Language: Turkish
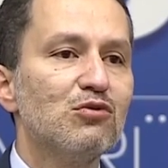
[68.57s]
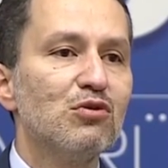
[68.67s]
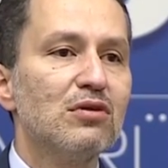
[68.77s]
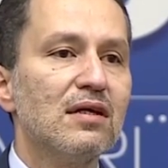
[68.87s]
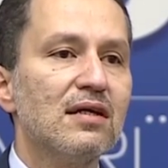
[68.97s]

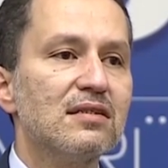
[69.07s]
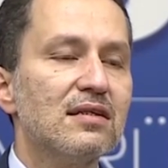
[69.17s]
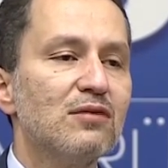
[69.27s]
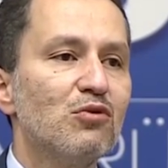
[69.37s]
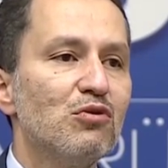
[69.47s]
Türk
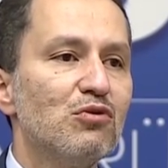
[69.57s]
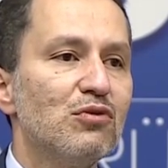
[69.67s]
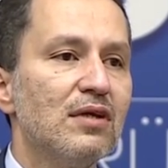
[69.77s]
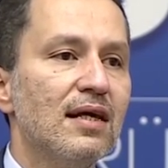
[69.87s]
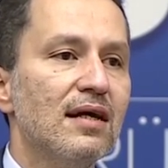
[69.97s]
lirasına
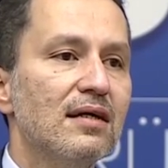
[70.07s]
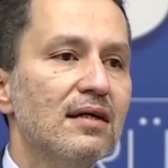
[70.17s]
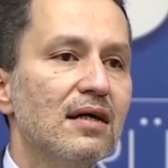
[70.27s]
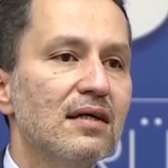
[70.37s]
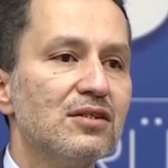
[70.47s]
dönün diye
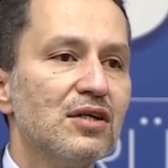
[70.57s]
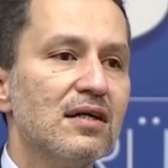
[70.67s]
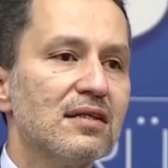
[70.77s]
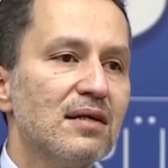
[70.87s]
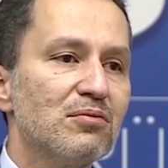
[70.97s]

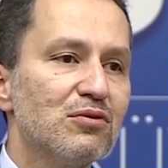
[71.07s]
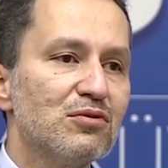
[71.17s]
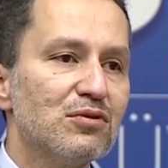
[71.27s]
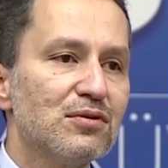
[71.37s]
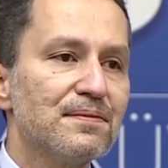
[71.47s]
çağrıda
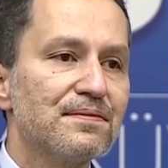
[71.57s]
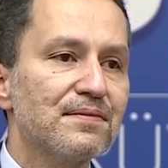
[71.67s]
bulunuyor.